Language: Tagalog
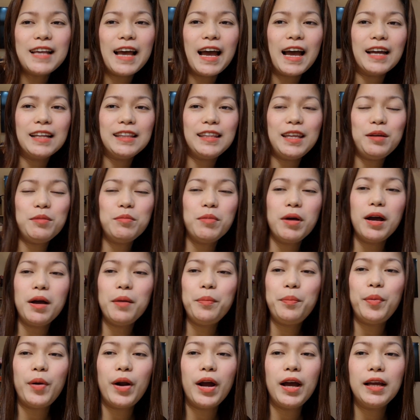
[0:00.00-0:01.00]
sa ating
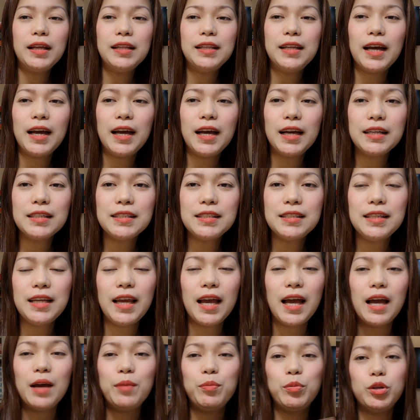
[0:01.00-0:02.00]
mga products.
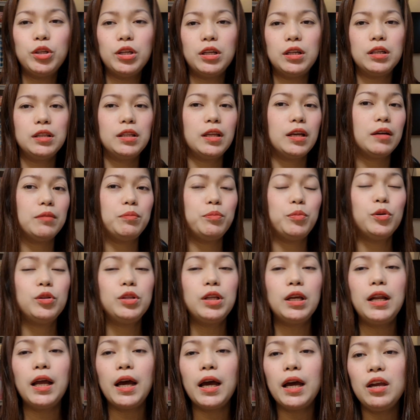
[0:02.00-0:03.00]
Yan, punta na,
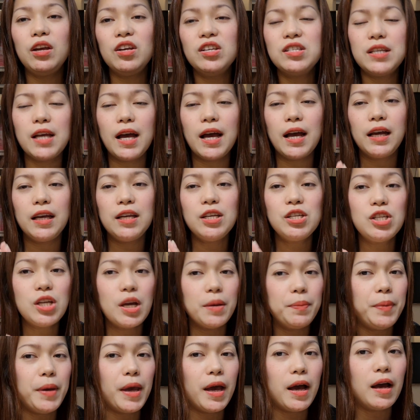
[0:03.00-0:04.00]
punta na kayo sa aking
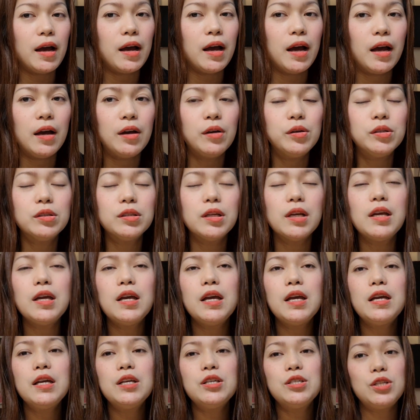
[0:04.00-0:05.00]
Shopee account.
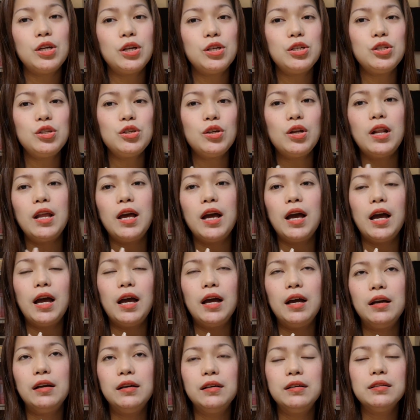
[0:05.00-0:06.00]
Search nyo
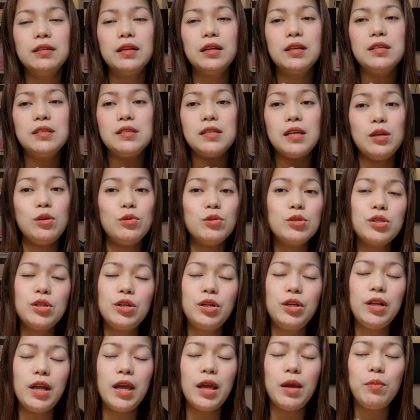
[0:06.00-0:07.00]
lang sa
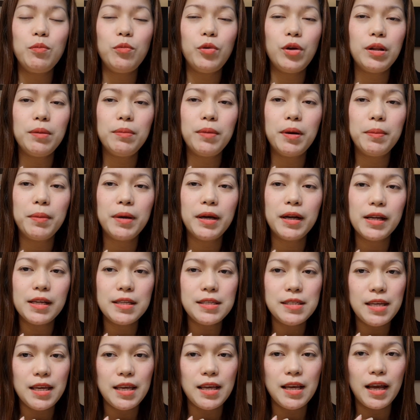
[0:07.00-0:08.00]
username Wilma
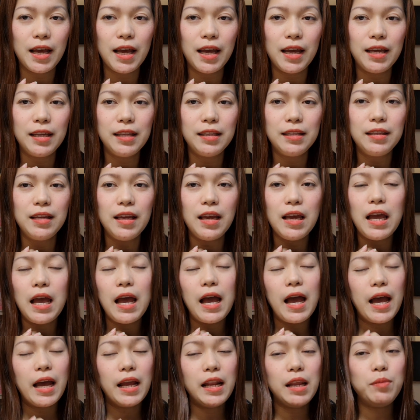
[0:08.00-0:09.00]
Marasigan.
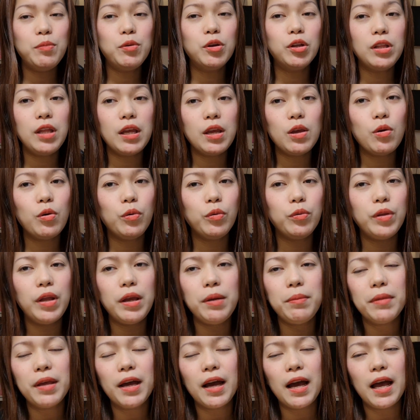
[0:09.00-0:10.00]
Honey Beauty yung
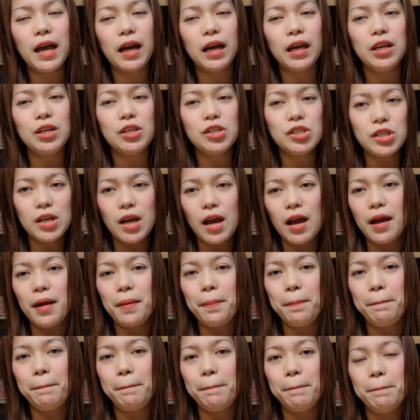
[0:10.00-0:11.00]
name ng aking
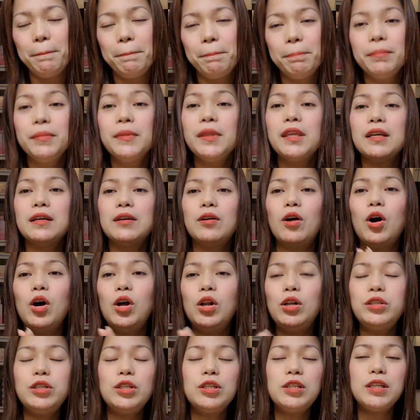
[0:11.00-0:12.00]
shop.
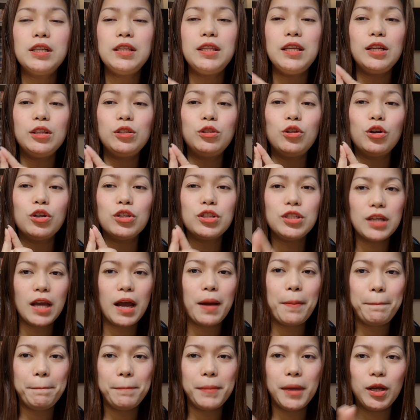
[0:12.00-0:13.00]
Also sa TikTok
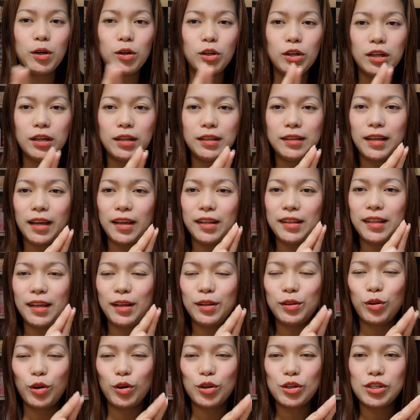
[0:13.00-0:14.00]
shop, meron na rin tayong
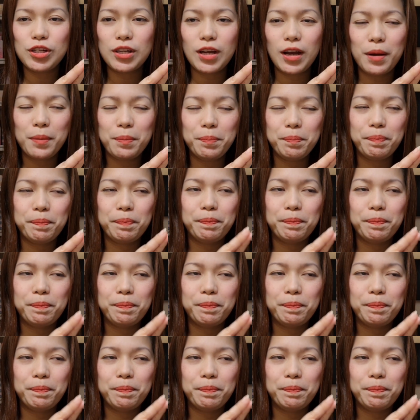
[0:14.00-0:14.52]
TikTok shop.